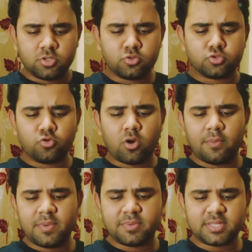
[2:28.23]
तो दोस्तों
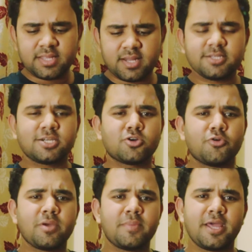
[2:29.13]
अब मैं बता देना
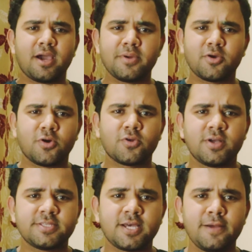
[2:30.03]
चाहता हूँ कि मैंने यहाँ पे कौन
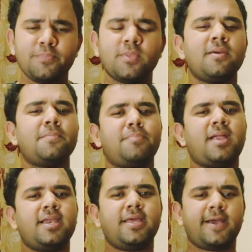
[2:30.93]
कौन सा
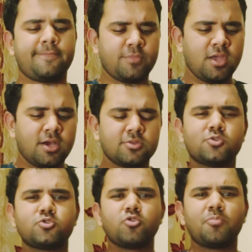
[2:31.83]
प्लान लिया है
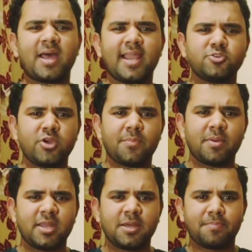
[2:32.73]
तो दोस्तों पहला जो यहाँ
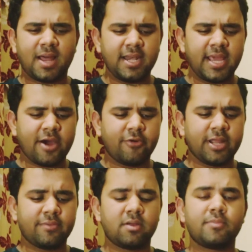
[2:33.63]
पे मैंने प्लान लिया है वो
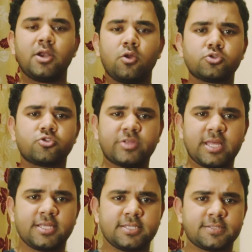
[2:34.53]
टेबल नंबर
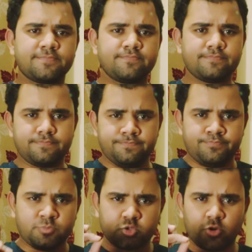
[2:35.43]
933
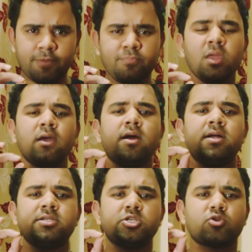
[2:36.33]
सॉरी
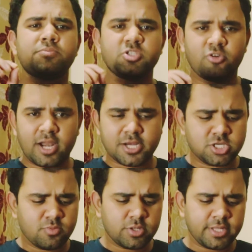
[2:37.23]
जिसको हम जीवन
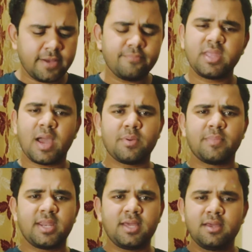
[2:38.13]
लक्ष्य बोलते हैं यहाँ
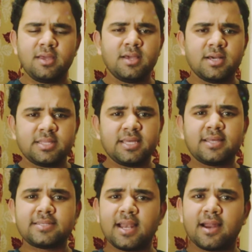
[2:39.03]
पे मैंने
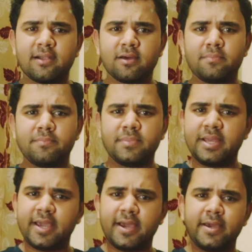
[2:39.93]
तेरह साल का टर्म
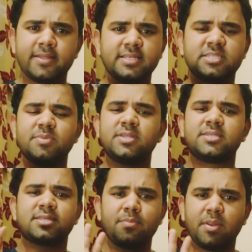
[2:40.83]
लिया है जिसमें
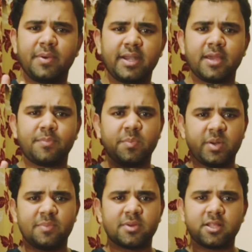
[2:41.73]
दस साल पीपीटी है
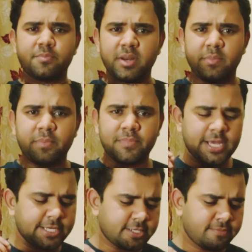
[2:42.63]
पीपीटी मतलब प्रीमियम
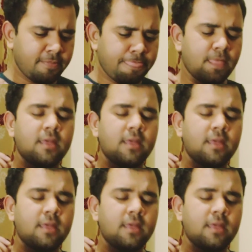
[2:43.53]
पेइंग टर्म